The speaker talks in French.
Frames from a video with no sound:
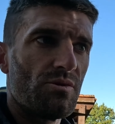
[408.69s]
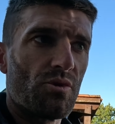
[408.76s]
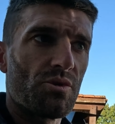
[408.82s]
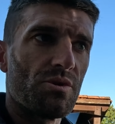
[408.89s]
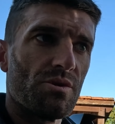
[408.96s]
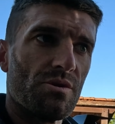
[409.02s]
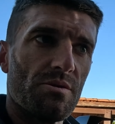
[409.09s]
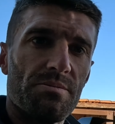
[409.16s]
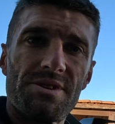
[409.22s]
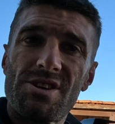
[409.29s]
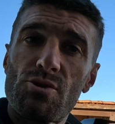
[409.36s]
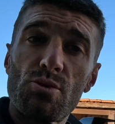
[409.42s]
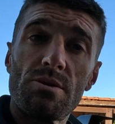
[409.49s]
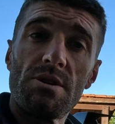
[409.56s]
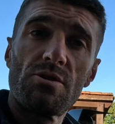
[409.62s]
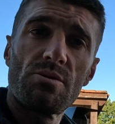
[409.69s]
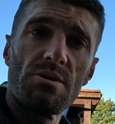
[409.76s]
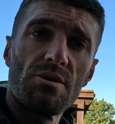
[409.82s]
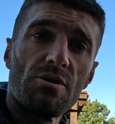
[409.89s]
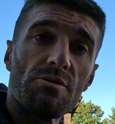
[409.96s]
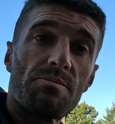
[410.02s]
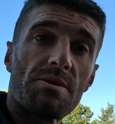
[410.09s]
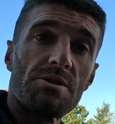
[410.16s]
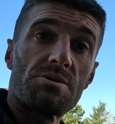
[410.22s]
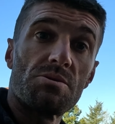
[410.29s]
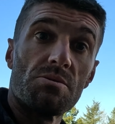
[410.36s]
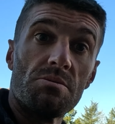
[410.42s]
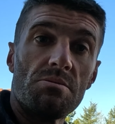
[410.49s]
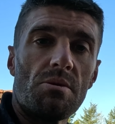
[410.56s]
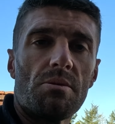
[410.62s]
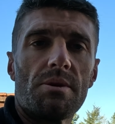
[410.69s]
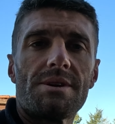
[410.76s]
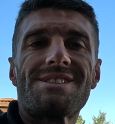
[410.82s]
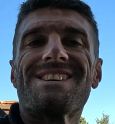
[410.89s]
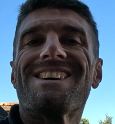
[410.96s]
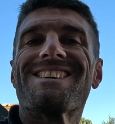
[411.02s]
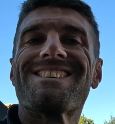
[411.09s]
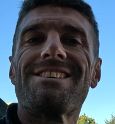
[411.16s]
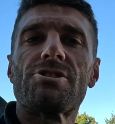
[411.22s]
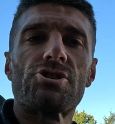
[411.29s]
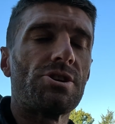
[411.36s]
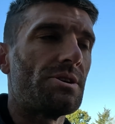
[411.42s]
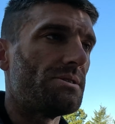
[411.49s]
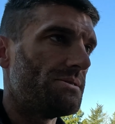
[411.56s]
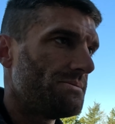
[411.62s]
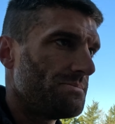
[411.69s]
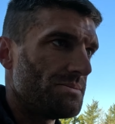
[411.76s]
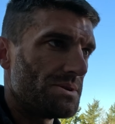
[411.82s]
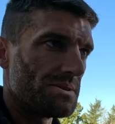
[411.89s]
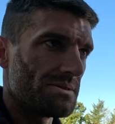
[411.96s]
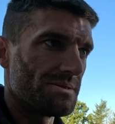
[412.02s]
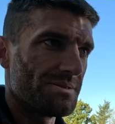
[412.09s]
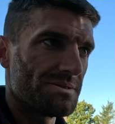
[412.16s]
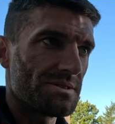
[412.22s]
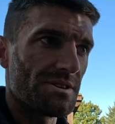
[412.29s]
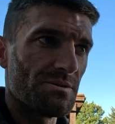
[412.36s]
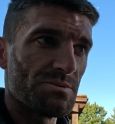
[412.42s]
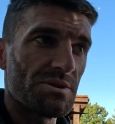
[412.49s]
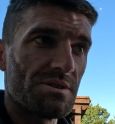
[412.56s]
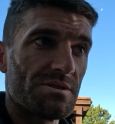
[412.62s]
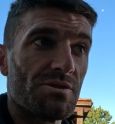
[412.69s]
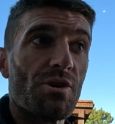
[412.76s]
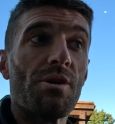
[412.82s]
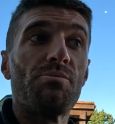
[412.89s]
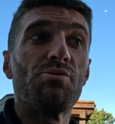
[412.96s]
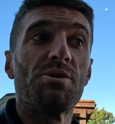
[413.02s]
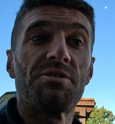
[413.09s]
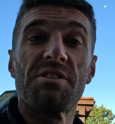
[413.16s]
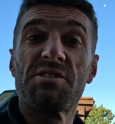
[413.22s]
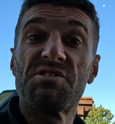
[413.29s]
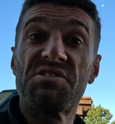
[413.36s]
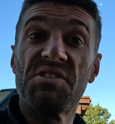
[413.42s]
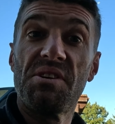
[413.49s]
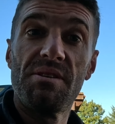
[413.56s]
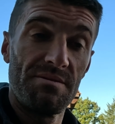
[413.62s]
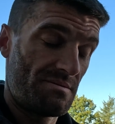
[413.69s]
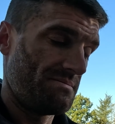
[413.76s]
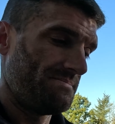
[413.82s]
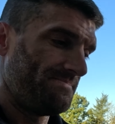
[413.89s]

Donc, euh, petit coup de nettoyeur de pression. Bon, là, c'est un Karcher, hein, mais c'est comme ça, ça aurait pu être un style.